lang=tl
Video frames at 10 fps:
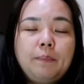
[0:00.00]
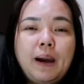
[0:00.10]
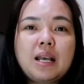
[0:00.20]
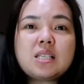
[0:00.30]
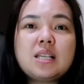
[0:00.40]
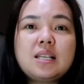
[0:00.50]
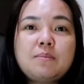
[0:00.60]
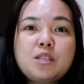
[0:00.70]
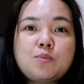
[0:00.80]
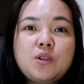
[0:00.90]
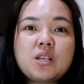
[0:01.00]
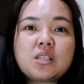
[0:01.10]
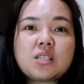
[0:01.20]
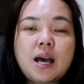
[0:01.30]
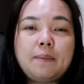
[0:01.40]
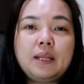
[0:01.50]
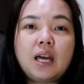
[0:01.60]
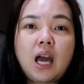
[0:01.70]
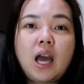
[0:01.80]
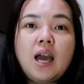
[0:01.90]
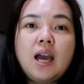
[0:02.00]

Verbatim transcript: parang sila na mismo yung nagsasabi na